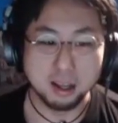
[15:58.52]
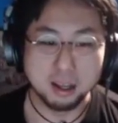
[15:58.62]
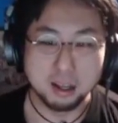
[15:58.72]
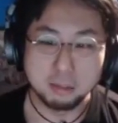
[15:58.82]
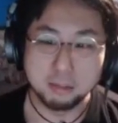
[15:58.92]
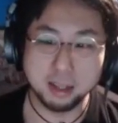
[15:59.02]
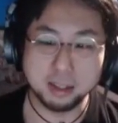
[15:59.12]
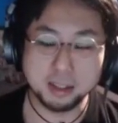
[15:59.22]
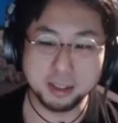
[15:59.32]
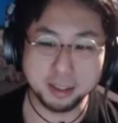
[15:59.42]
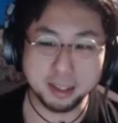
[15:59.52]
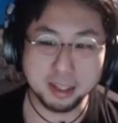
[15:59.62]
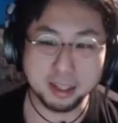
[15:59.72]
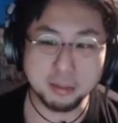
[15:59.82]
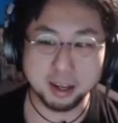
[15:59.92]
めっちゃ
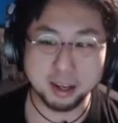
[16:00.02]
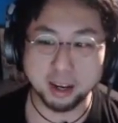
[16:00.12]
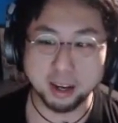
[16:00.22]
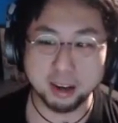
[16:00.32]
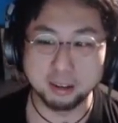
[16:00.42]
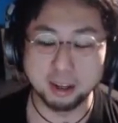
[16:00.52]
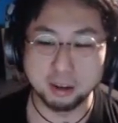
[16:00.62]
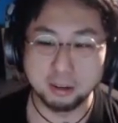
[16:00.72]
頭洗われるんだよ。